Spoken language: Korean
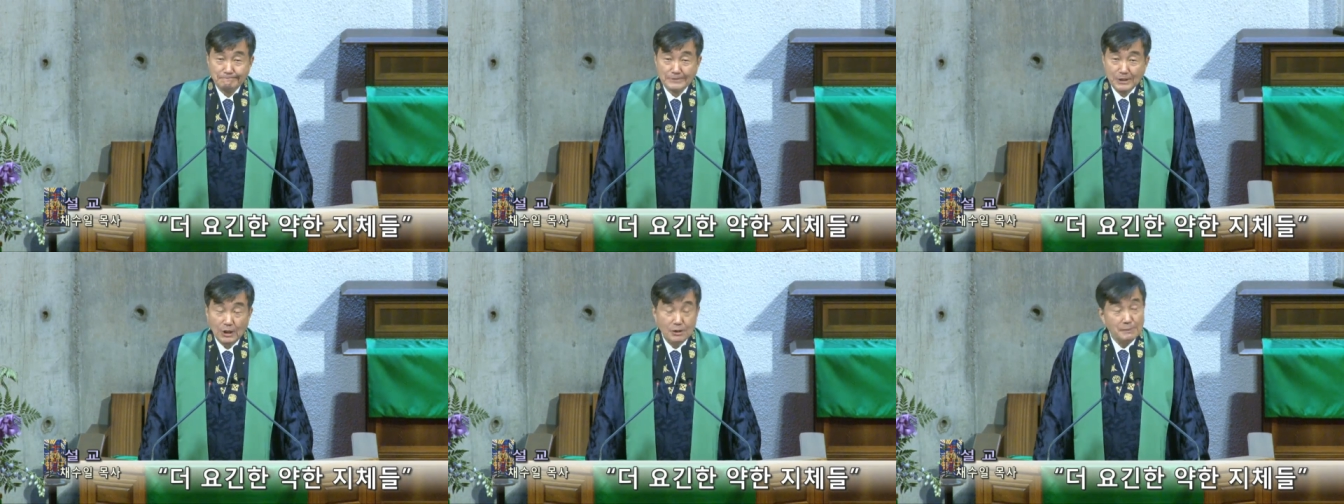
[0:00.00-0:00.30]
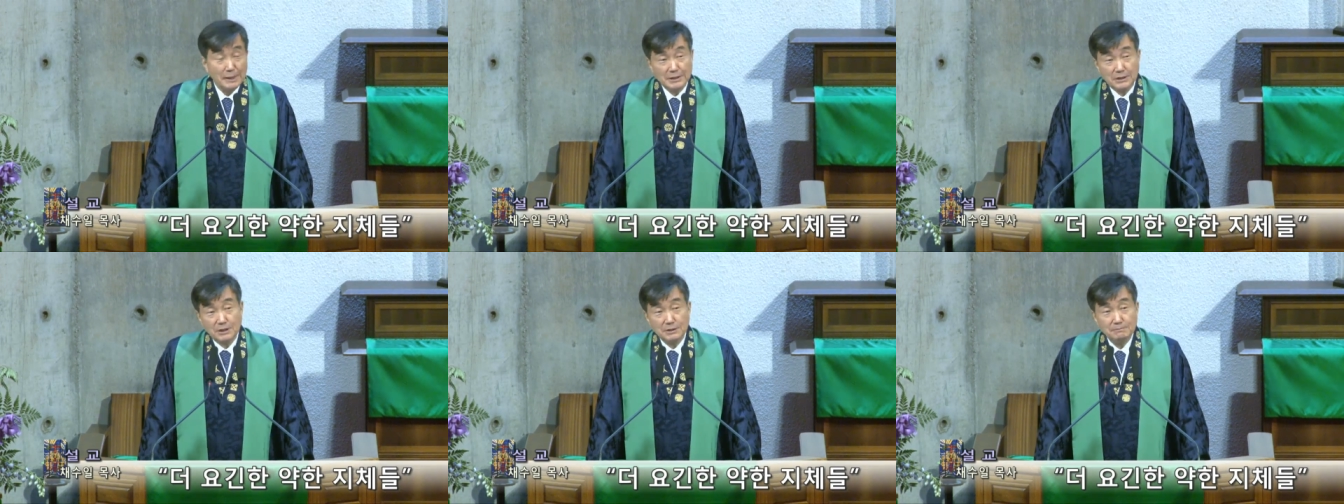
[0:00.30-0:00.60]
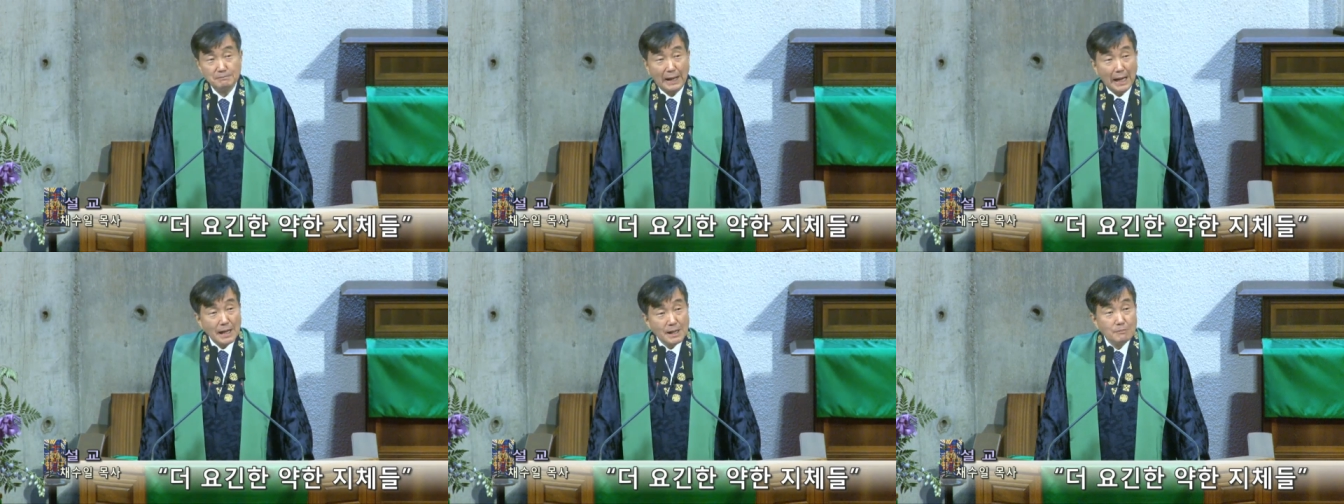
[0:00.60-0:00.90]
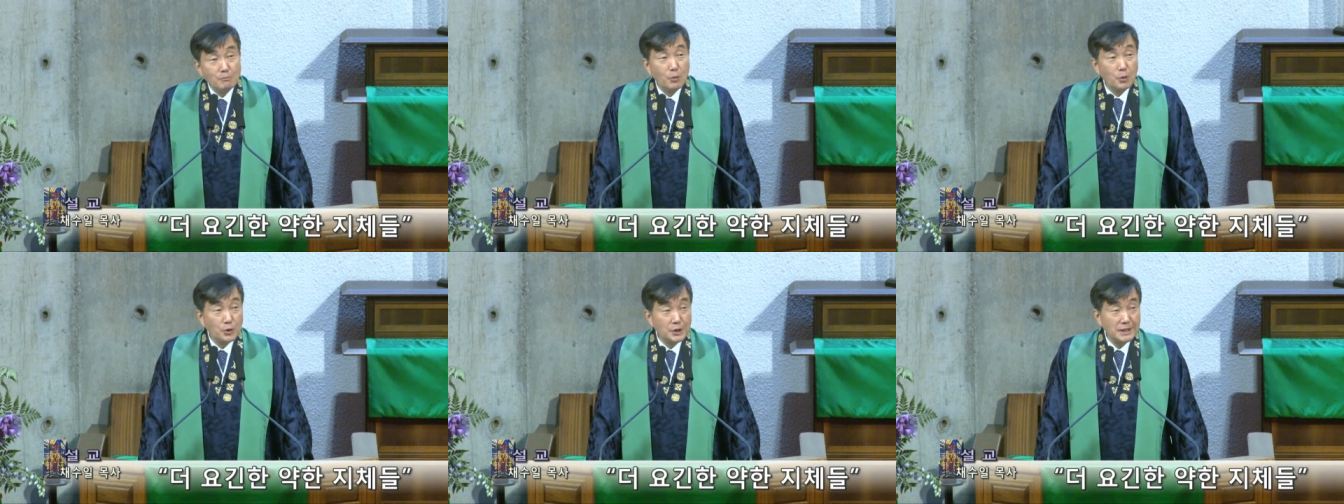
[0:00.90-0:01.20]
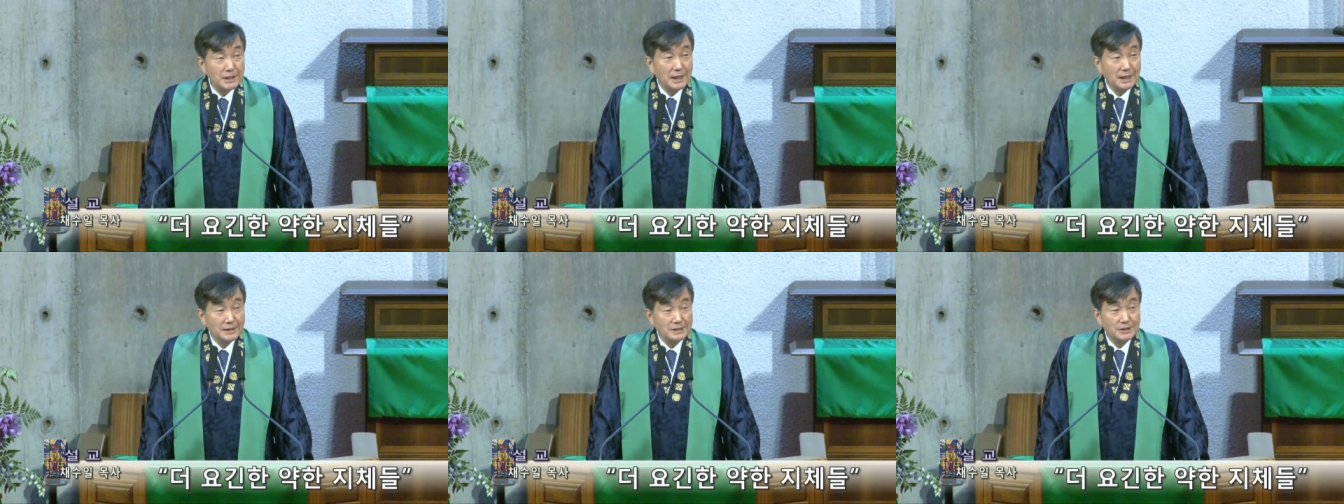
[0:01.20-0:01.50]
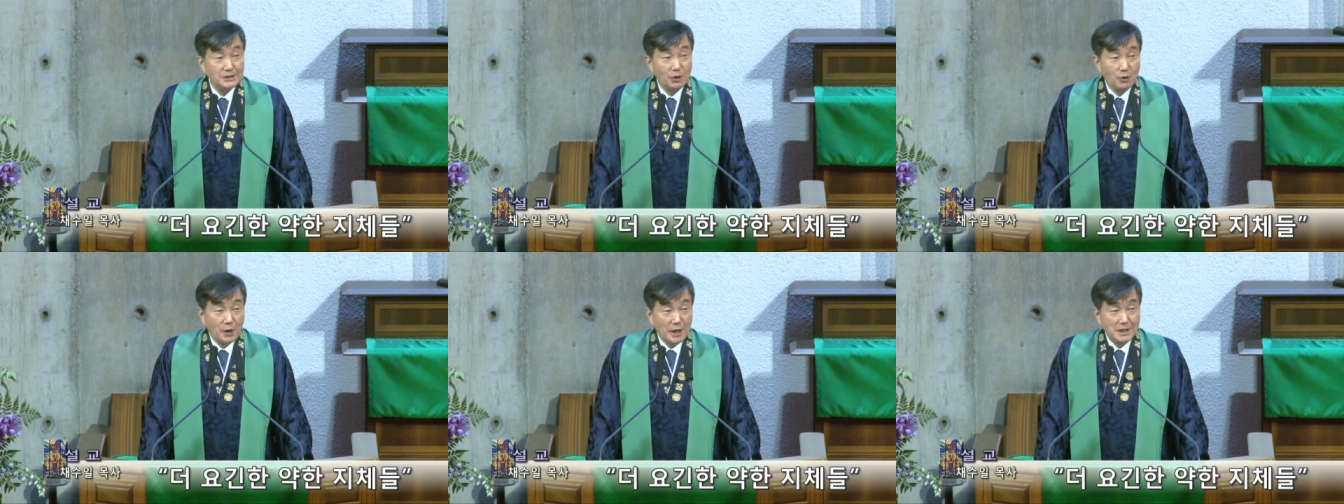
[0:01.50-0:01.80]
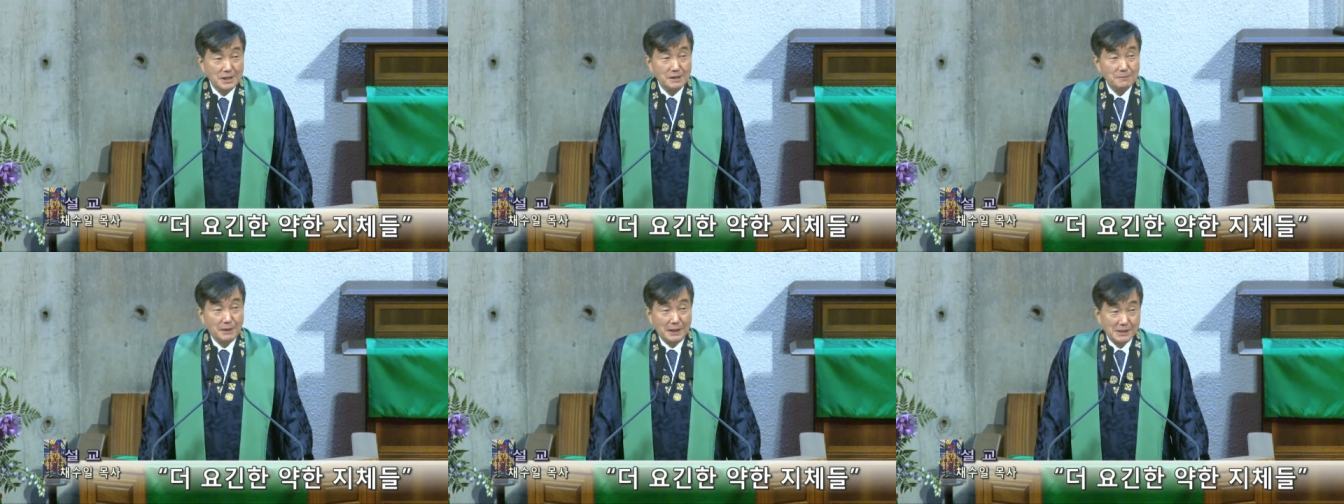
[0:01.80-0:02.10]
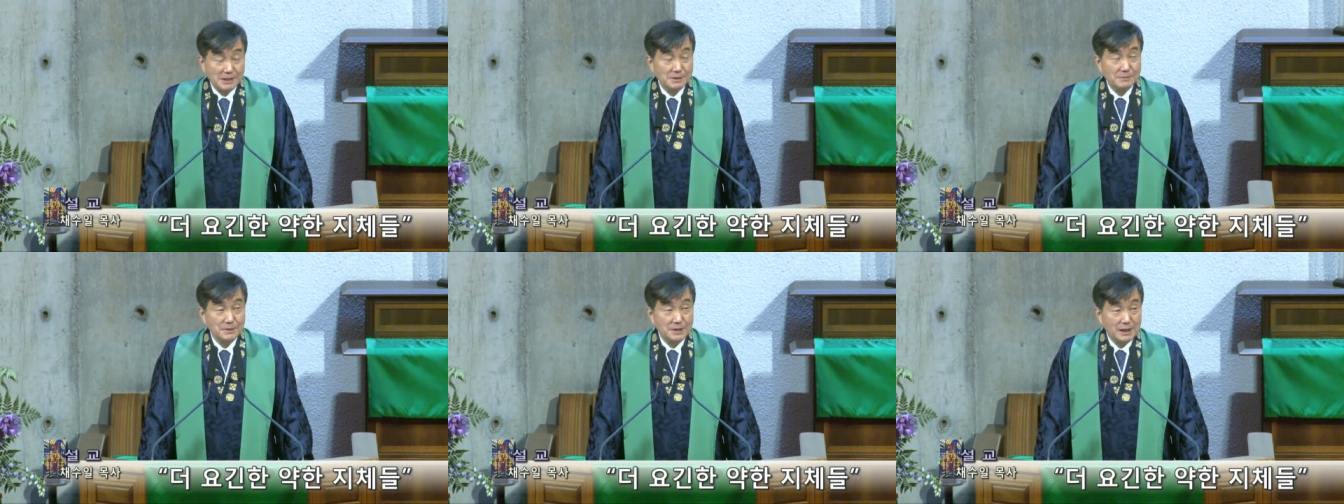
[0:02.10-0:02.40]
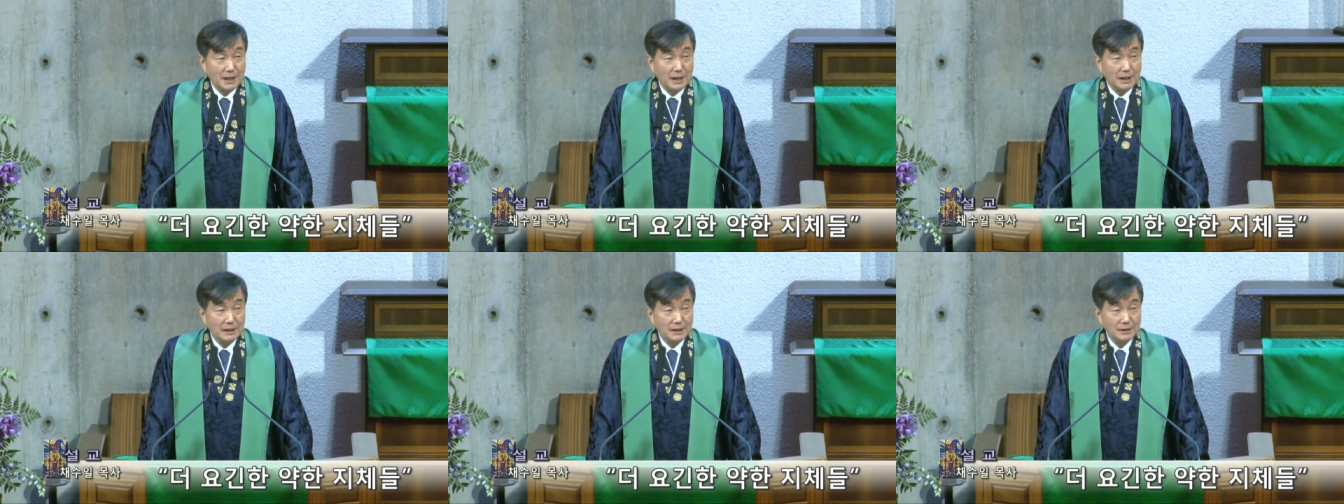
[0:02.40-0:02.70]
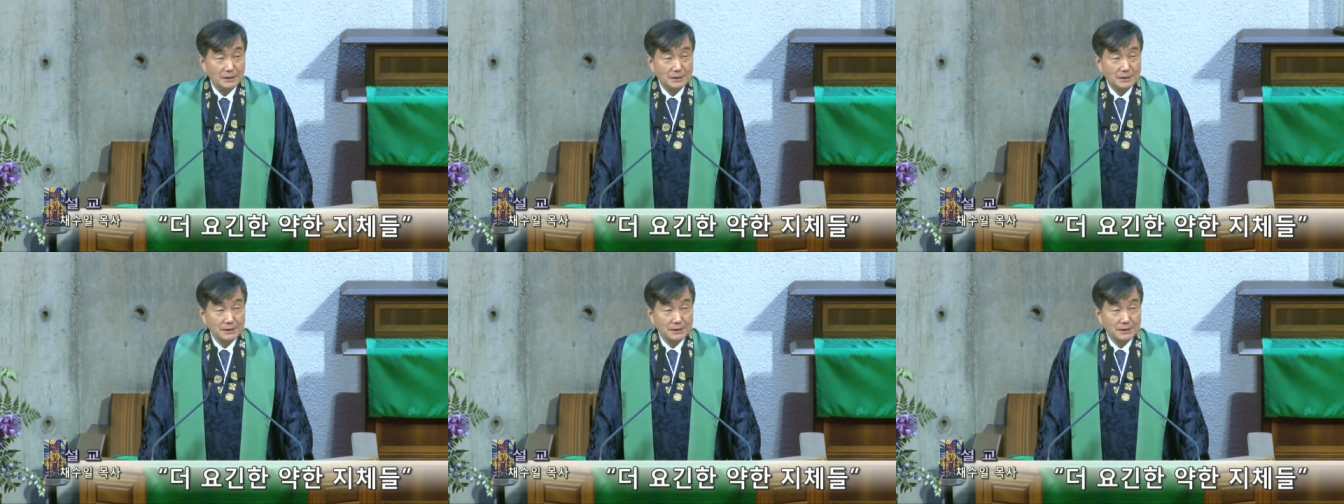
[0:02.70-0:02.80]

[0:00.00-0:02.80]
얼마 전 말모이라는 영화를 봤습니다.